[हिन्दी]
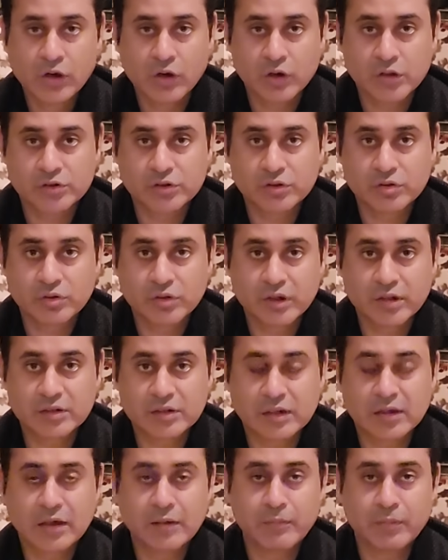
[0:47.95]
और जिन्होंने
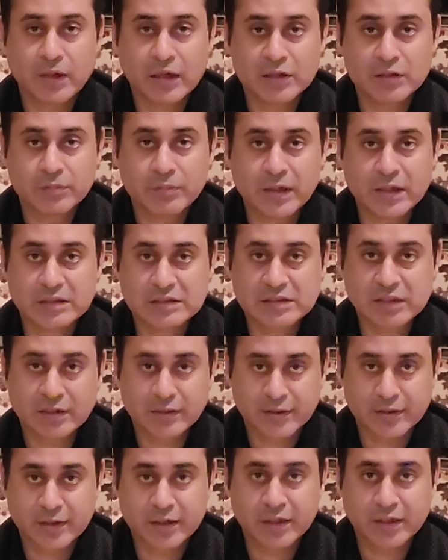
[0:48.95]
इंतबात में हिस्सा
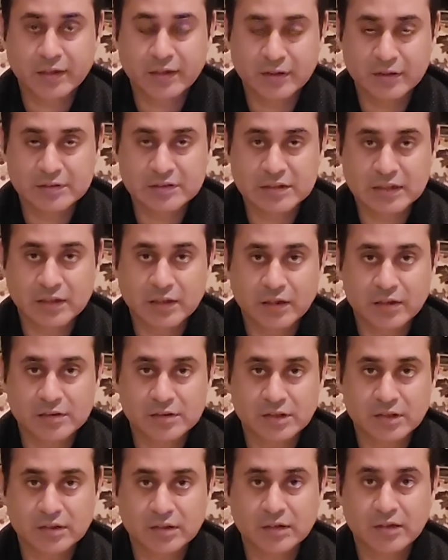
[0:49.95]
लेने की गर्ज से
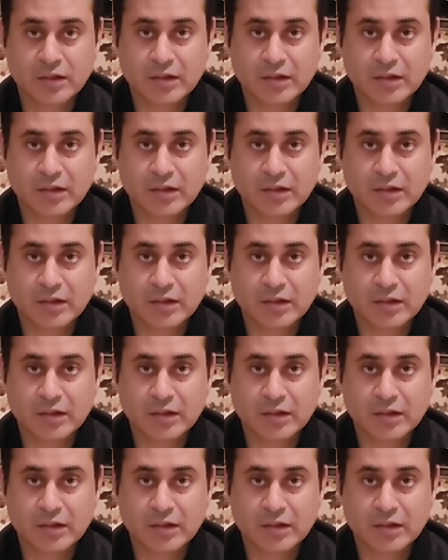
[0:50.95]
कागजात